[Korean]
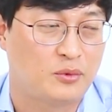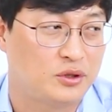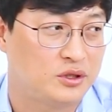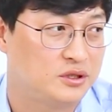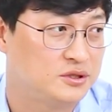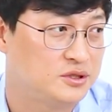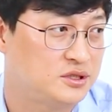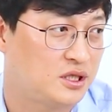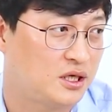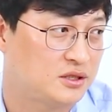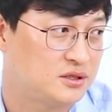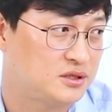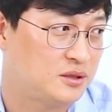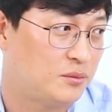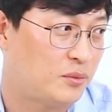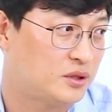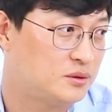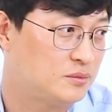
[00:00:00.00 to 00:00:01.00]
뭐 이런 식의
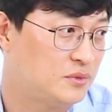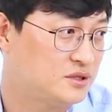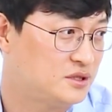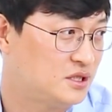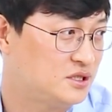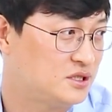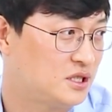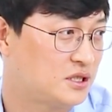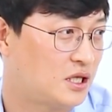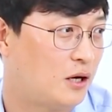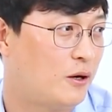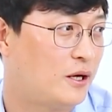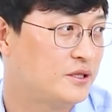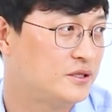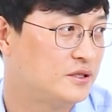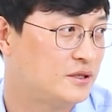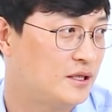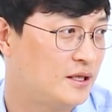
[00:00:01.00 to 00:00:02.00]
메시지가
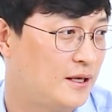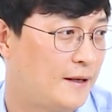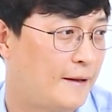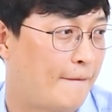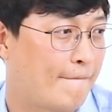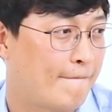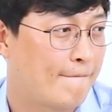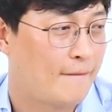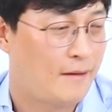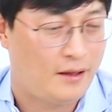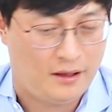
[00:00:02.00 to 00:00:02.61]
나왔는데,